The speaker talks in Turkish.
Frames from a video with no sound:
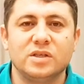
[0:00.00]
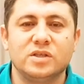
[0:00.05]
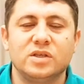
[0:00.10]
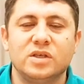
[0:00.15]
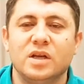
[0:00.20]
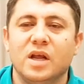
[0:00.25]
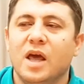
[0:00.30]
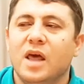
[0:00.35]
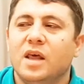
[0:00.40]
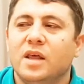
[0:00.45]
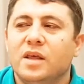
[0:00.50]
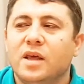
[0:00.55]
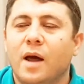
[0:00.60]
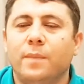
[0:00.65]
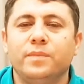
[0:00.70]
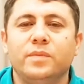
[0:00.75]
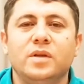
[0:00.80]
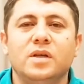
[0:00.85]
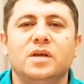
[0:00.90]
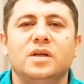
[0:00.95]
için
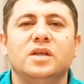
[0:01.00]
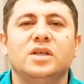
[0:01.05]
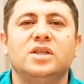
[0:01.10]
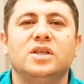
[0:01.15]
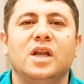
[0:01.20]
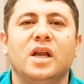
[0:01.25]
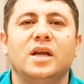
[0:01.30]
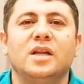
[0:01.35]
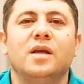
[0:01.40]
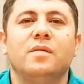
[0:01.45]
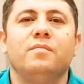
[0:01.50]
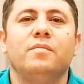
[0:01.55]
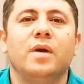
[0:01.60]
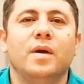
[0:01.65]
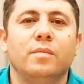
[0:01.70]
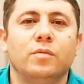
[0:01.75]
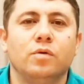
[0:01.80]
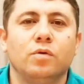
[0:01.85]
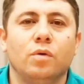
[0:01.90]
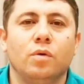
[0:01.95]
yaptığın işlerde
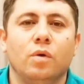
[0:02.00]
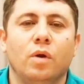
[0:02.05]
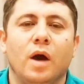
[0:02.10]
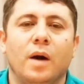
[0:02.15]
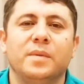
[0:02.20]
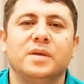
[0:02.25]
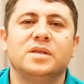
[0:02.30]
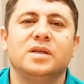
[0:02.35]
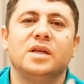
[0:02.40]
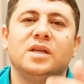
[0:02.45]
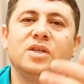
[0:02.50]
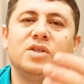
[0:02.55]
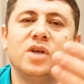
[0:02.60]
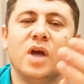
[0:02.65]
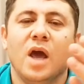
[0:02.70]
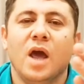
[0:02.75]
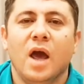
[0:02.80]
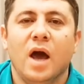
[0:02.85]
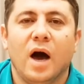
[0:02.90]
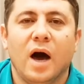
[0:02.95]
memnun oluyor. Ama sen hiç
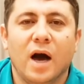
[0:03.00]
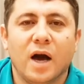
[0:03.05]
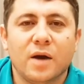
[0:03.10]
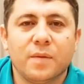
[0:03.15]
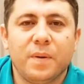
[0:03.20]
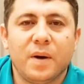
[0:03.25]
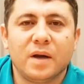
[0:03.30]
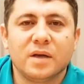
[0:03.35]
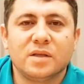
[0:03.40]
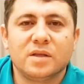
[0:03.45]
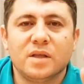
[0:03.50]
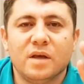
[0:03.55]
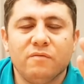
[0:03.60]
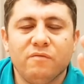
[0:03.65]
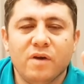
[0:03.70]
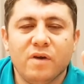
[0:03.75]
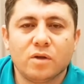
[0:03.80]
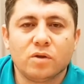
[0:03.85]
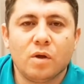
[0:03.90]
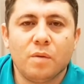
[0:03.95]
AK
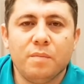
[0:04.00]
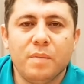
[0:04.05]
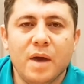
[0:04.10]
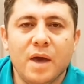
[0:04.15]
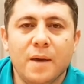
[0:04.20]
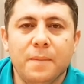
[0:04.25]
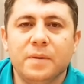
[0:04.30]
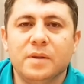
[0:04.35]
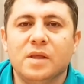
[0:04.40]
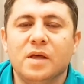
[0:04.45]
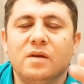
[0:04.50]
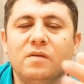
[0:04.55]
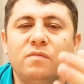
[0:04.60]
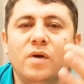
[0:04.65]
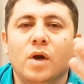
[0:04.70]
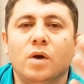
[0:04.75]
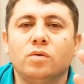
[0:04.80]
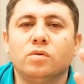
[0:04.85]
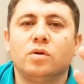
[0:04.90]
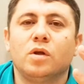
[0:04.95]
Parti'den veyahut da MHP'den
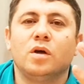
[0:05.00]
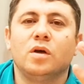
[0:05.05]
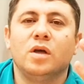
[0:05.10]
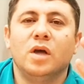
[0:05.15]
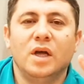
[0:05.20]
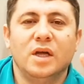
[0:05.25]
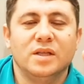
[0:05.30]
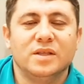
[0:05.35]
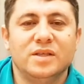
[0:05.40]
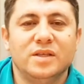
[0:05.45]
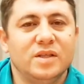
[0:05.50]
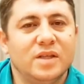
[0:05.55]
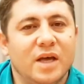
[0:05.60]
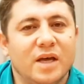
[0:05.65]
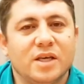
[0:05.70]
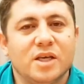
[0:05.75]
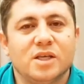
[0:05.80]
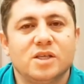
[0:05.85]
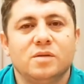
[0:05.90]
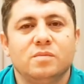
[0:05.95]
veyahut da
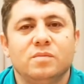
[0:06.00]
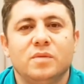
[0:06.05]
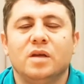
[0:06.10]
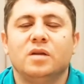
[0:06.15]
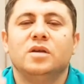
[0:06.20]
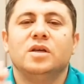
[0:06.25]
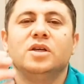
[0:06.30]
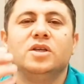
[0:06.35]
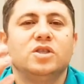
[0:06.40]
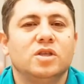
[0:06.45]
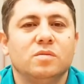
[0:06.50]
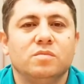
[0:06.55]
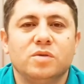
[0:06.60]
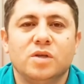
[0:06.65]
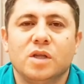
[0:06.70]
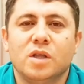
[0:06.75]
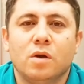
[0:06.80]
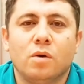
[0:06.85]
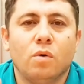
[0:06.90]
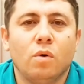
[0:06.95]
dindar kesimden hiç
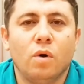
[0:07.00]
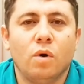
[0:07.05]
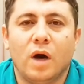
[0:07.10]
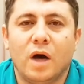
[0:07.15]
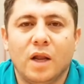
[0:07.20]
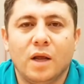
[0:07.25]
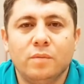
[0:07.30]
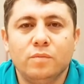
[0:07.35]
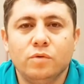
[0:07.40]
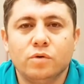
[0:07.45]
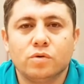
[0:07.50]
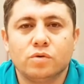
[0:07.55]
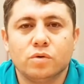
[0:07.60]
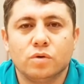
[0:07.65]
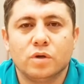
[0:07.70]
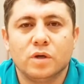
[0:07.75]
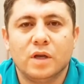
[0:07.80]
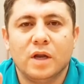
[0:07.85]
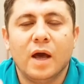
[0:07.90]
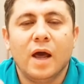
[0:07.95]
kimseden oy alamıyorsun
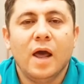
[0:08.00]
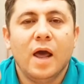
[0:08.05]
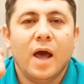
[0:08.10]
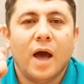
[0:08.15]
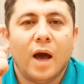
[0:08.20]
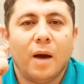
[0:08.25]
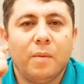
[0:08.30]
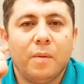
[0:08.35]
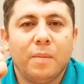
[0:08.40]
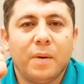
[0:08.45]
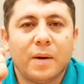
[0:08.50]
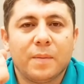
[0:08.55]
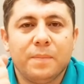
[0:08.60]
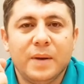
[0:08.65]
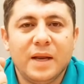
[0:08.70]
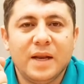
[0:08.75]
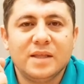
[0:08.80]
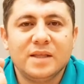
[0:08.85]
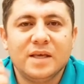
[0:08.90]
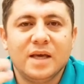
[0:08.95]
ki ne. Ama bak
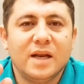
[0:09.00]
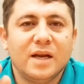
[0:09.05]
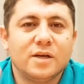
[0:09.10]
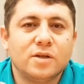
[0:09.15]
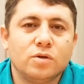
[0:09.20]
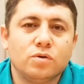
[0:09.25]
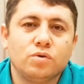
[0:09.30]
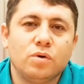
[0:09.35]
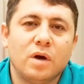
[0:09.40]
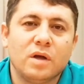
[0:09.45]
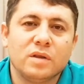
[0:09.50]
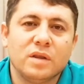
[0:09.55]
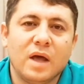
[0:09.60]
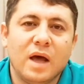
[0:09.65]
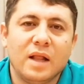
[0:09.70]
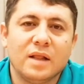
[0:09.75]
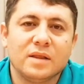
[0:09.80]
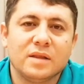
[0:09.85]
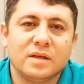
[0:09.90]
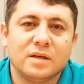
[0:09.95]
belediyelerde şu anda
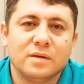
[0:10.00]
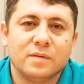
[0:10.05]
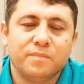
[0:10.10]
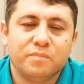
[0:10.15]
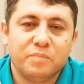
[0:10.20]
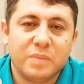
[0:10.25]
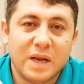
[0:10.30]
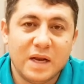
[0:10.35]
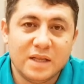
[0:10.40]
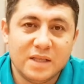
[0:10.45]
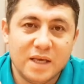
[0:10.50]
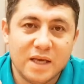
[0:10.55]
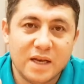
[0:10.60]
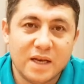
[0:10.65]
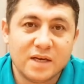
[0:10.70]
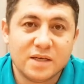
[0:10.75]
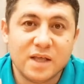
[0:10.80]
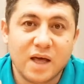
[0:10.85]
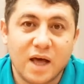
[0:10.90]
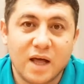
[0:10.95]
aldın.
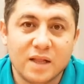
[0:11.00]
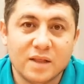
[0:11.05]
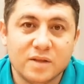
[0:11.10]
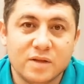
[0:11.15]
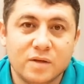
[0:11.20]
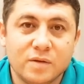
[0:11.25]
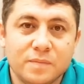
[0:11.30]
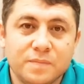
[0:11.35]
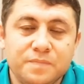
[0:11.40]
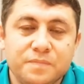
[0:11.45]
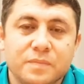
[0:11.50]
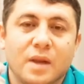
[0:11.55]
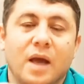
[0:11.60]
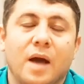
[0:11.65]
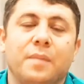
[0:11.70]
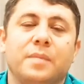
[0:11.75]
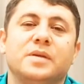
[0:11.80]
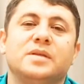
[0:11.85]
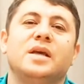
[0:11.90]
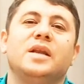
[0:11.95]
Belediyelerde aldın.
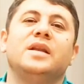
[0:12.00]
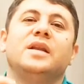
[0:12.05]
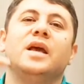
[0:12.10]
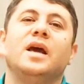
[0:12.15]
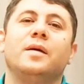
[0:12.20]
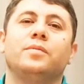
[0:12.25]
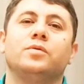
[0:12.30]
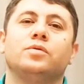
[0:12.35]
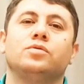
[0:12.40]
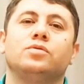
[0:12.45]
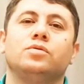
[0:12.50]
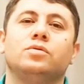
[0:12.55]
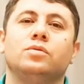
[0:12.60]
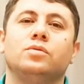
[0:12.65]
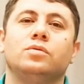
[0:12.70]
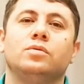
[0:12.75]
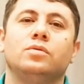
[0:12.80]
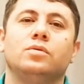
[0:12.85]
Ama sen ne yapıyorsun?